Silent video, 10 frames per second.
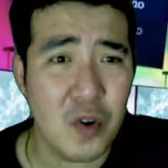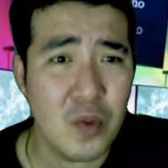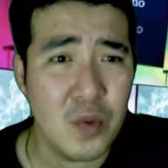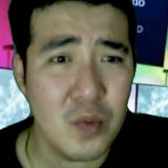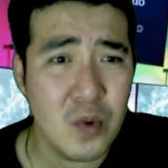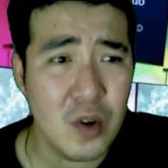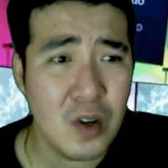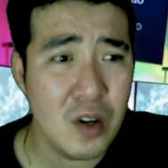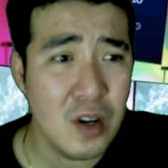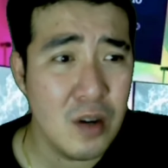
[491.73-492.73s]
yun, no?
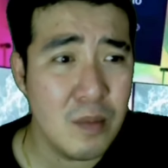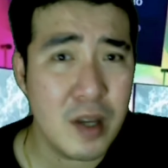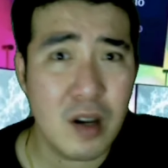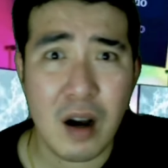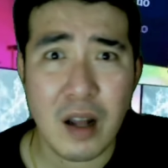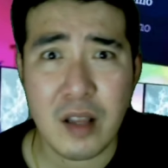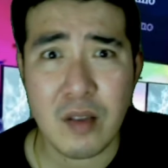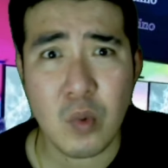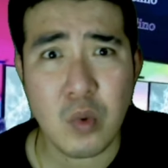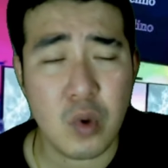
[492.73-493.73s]
my God, he's
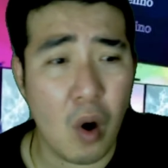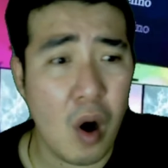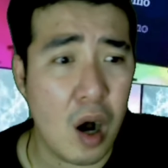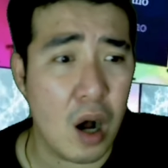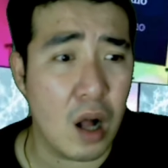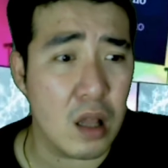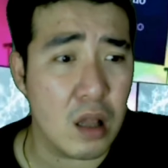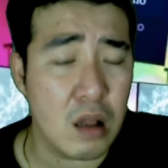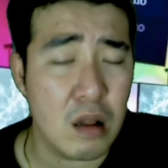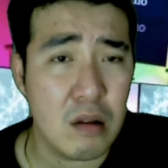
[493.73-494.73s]
so tall.
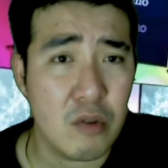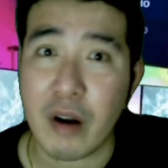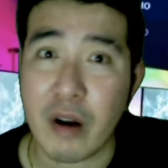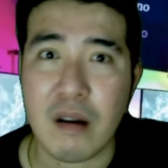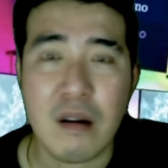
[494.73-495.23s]
Char,